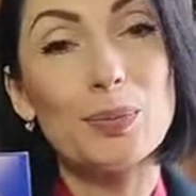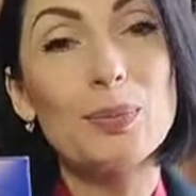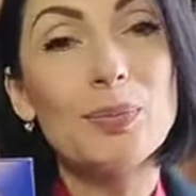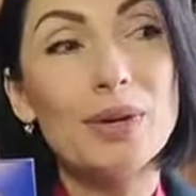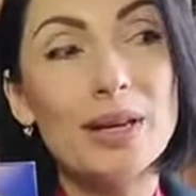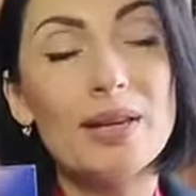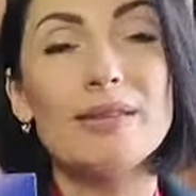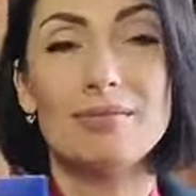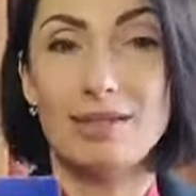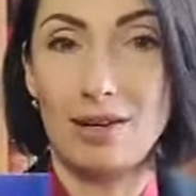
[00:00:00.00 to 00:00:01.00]

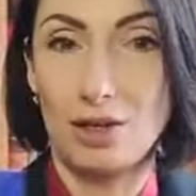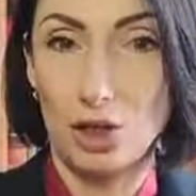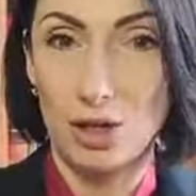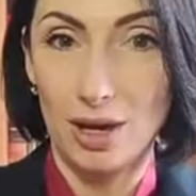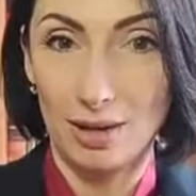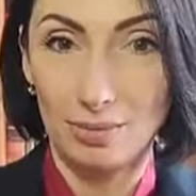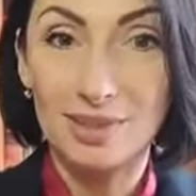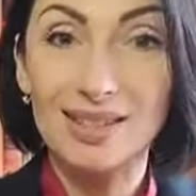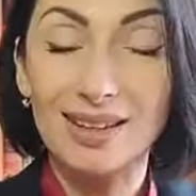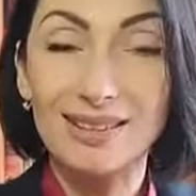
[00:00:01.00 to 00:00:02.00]
мы
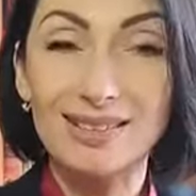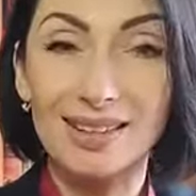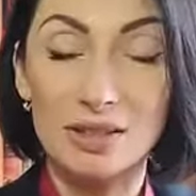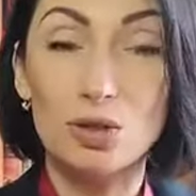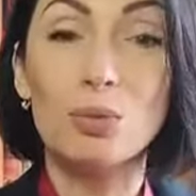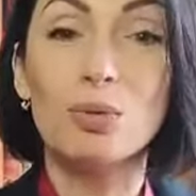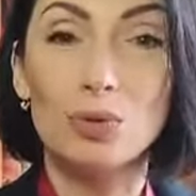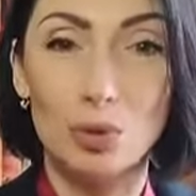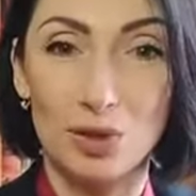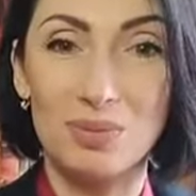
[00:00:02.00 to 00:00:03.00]
расширяемся, растем и
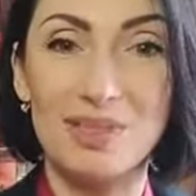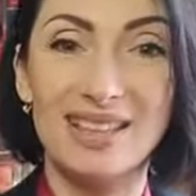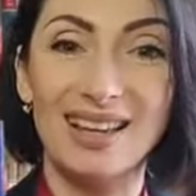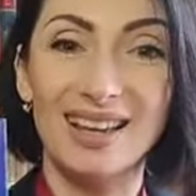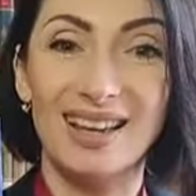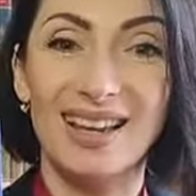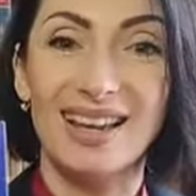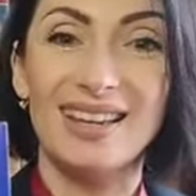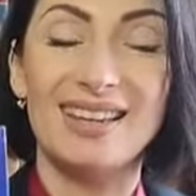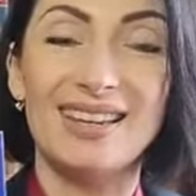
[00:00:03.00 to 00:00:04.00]
множимся,
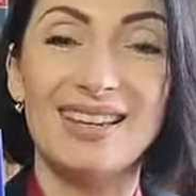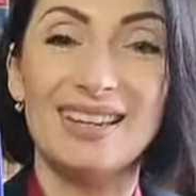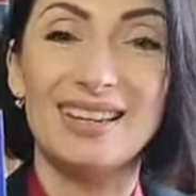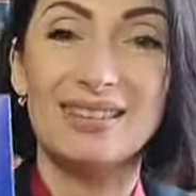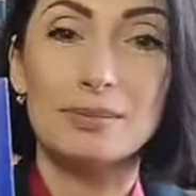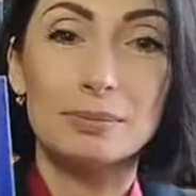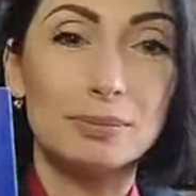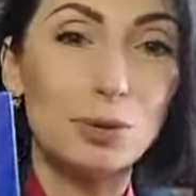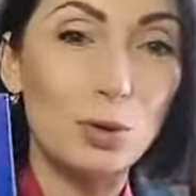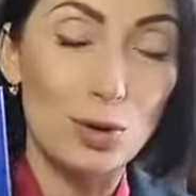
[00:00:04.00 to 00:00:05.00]
и
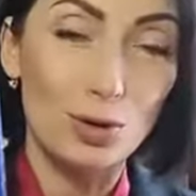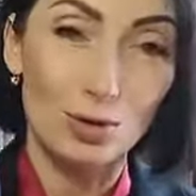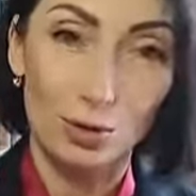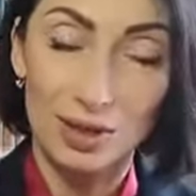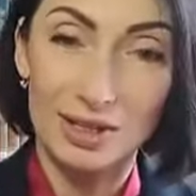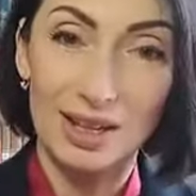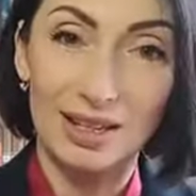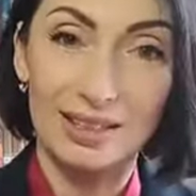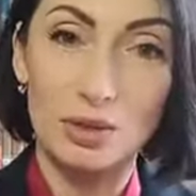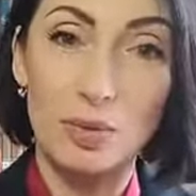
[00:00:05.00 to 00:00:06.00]
очень долго
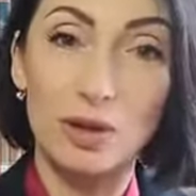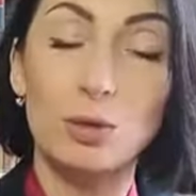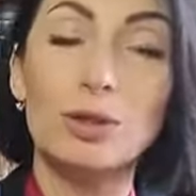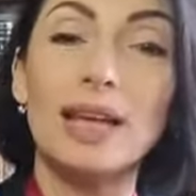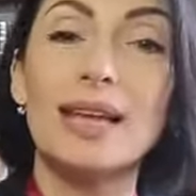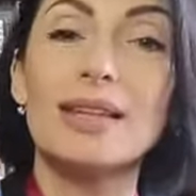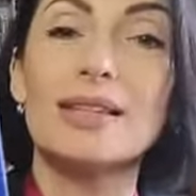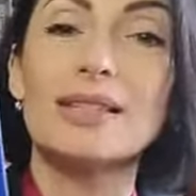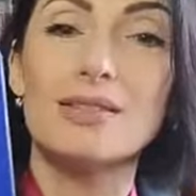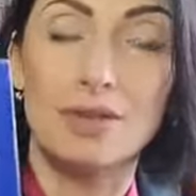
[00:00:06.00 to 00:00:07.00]
ждали этот продукт. Это
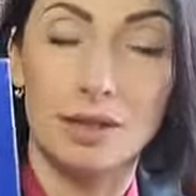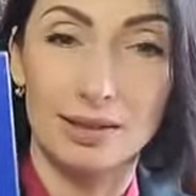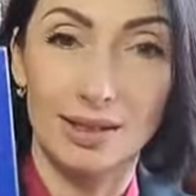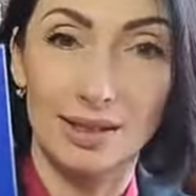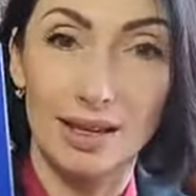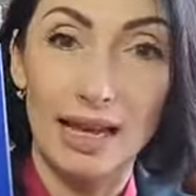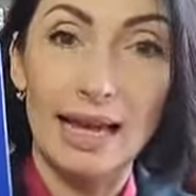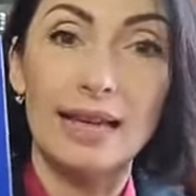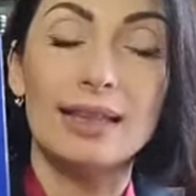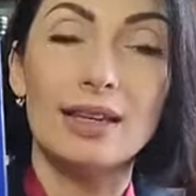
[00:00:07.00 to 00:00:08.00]
сыворотка,
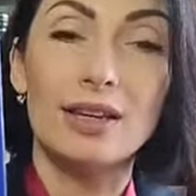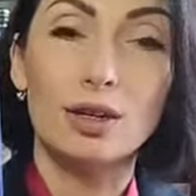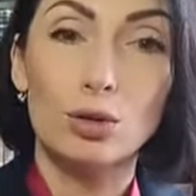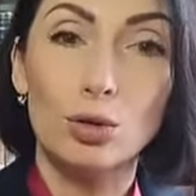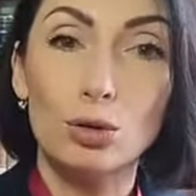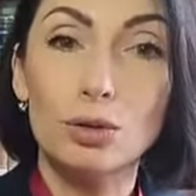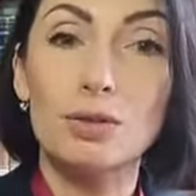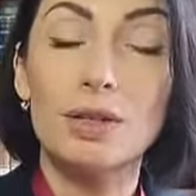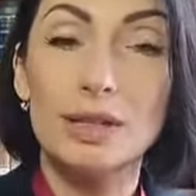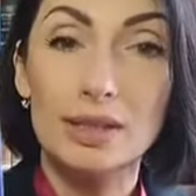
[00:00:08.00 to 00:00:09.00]
это
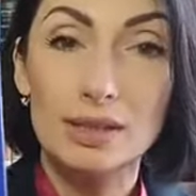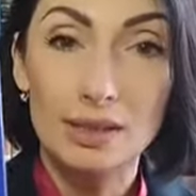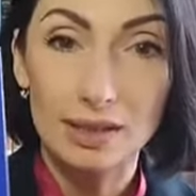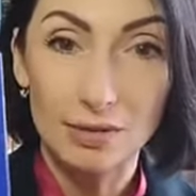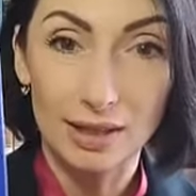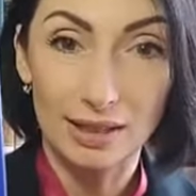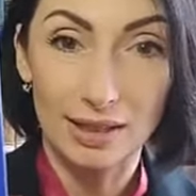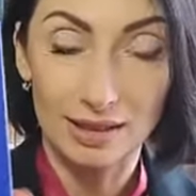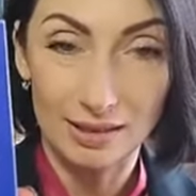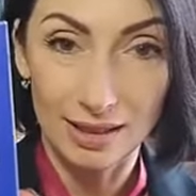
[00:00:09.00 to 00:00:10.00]
гиалуроновая
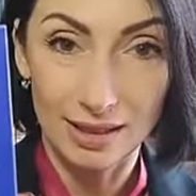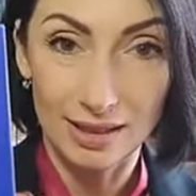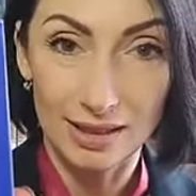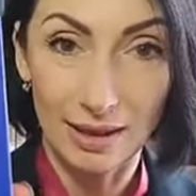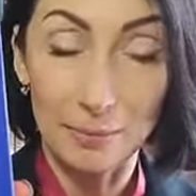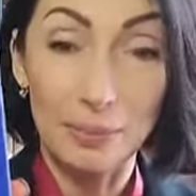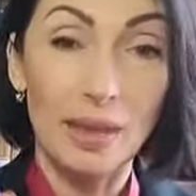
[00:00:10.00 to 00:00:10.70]
сыворотка для лица.